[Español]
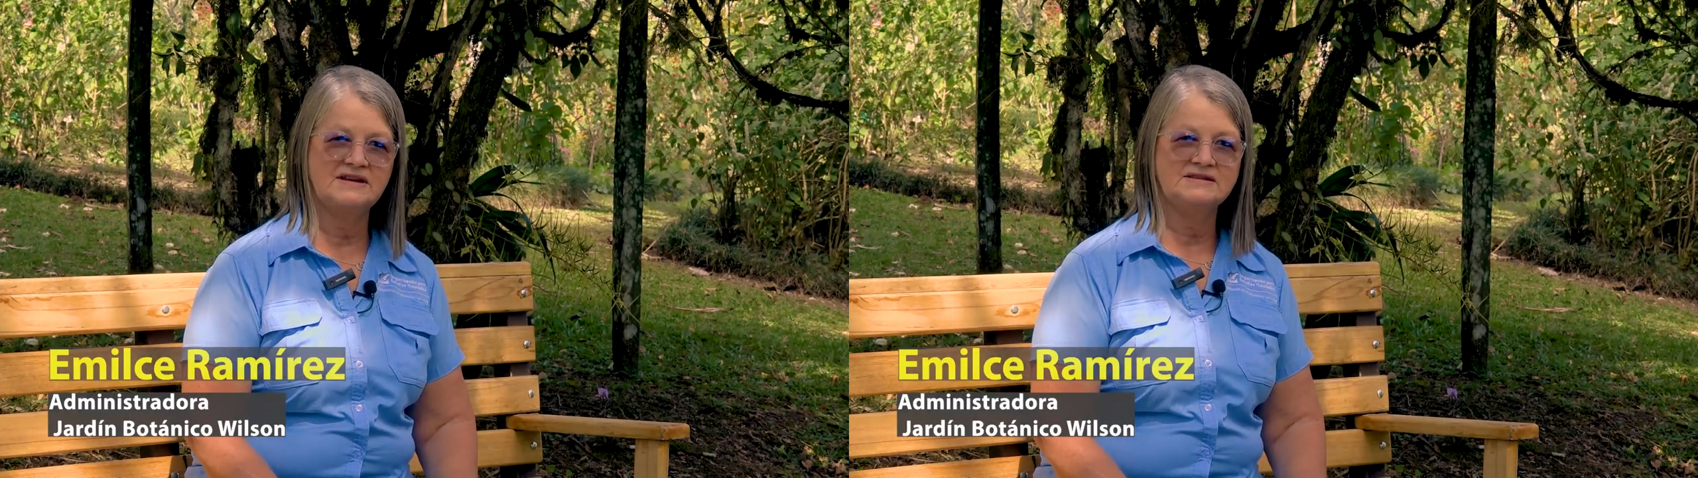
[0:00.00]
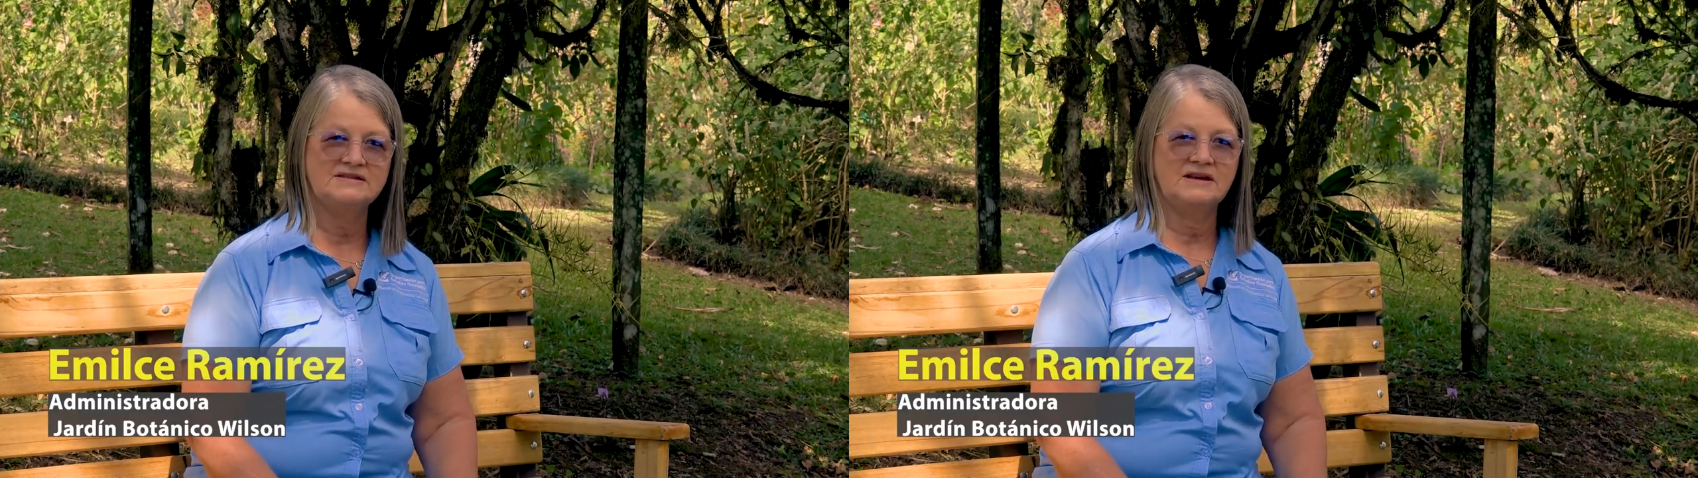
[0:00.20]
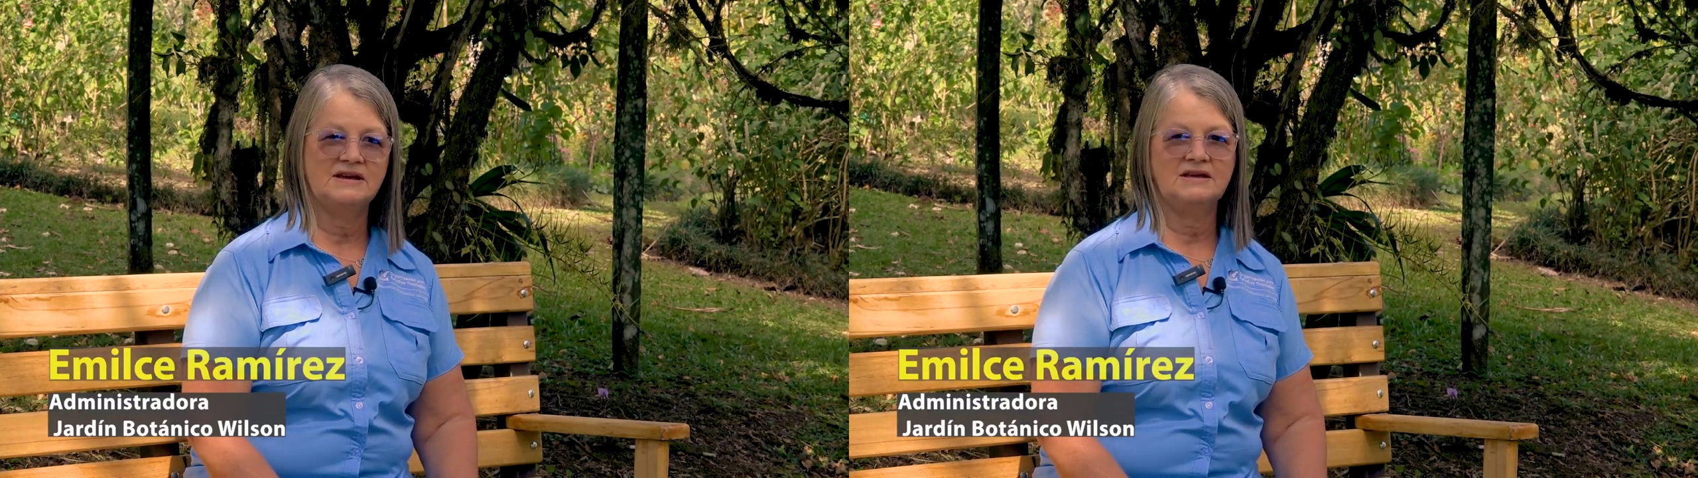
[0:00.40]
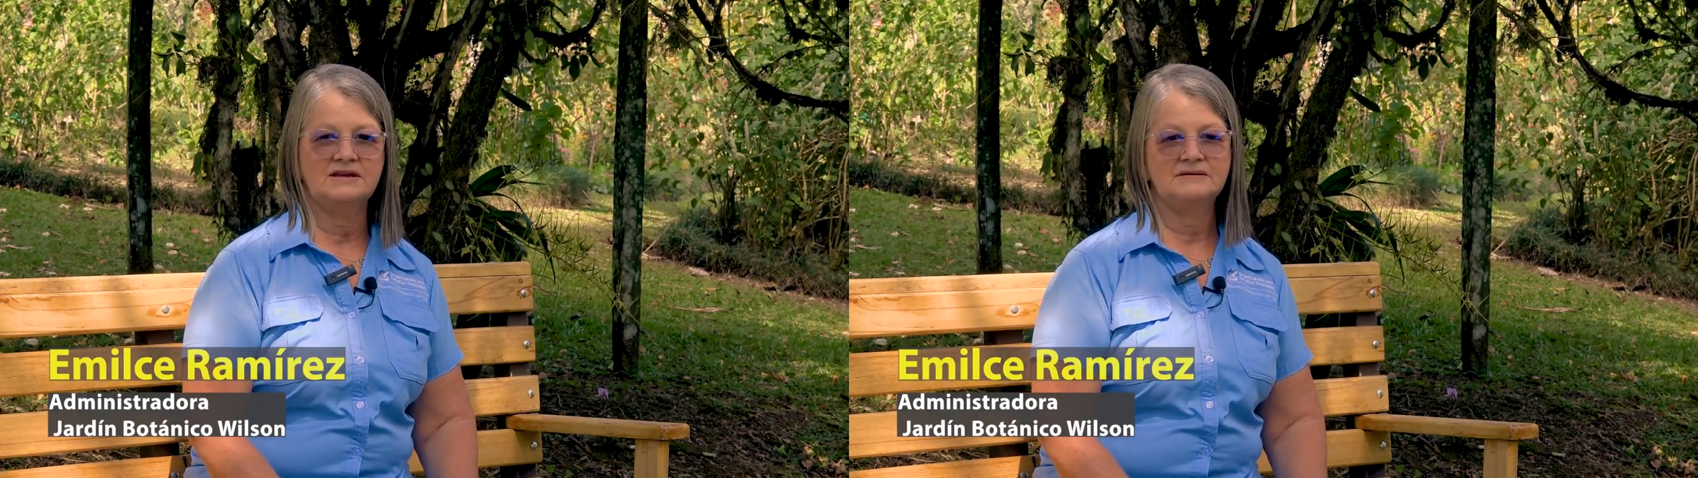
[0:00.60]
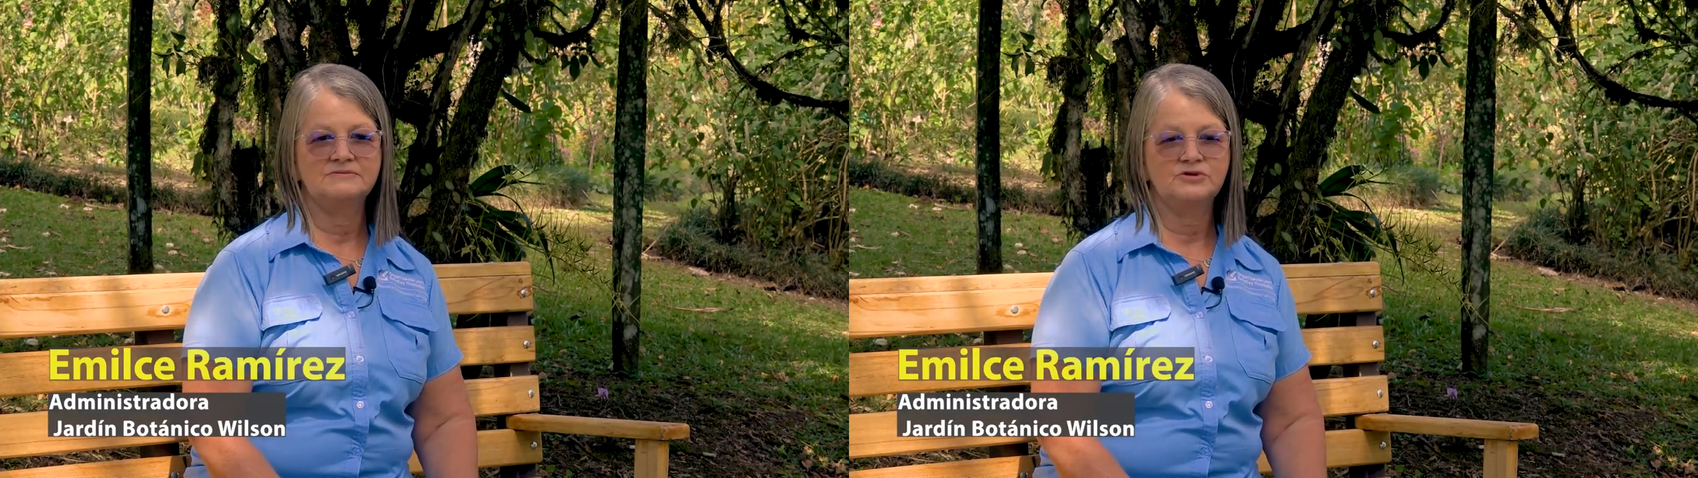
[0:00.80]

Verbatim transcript: Arias, eh,